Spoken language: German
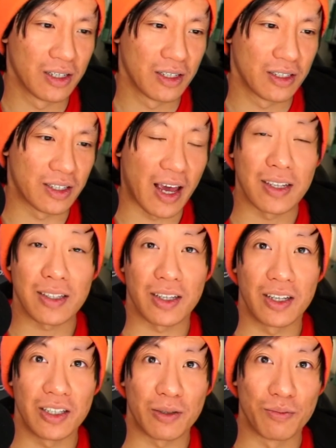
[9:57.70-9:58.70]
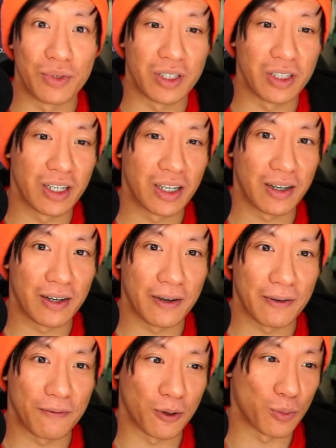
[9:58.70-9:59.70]
die ersten geleakten
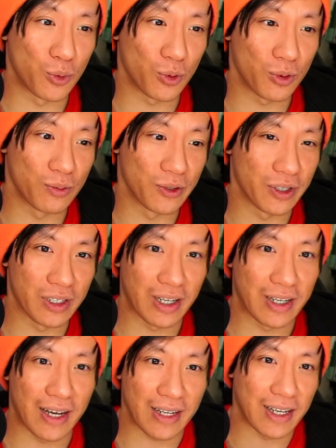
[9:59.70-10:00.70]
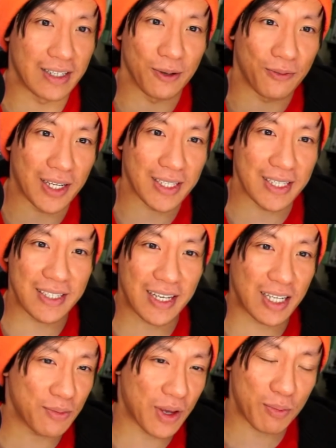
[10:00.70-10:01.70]
Bilder von Pokémon, da dachten alle so, was ist
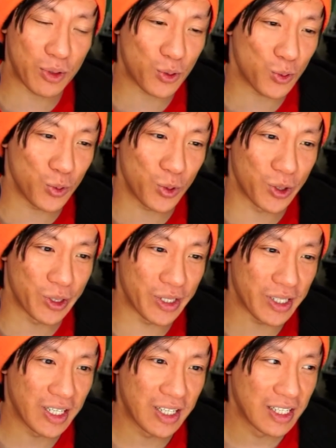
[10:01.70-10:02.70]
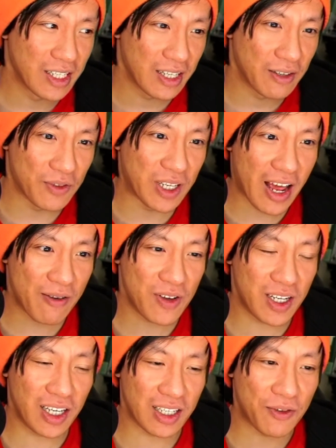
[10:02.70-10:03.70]
das, wer bist du und wie nennen
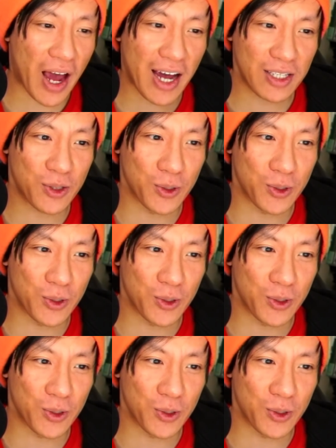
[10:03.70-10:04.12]
wir dich, wie heißt du?